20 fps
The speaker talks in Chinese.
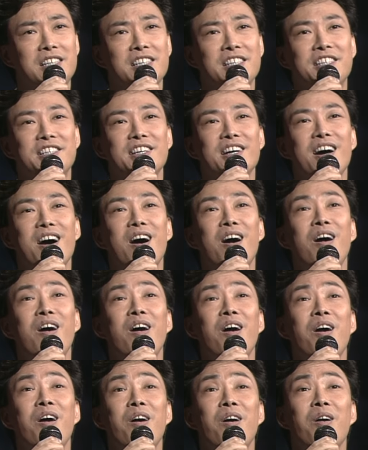叫
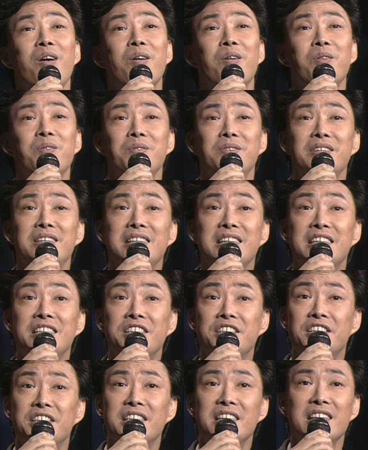人
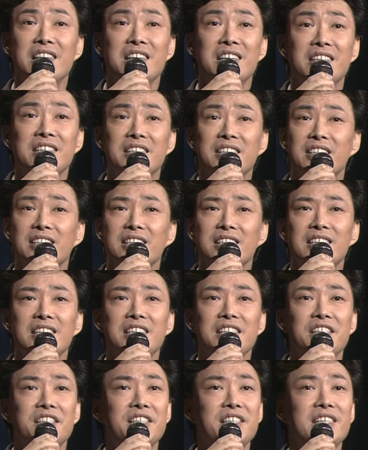生死
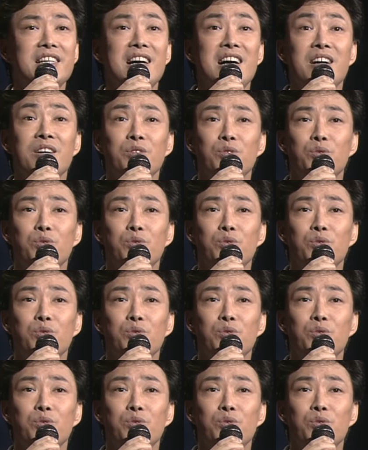相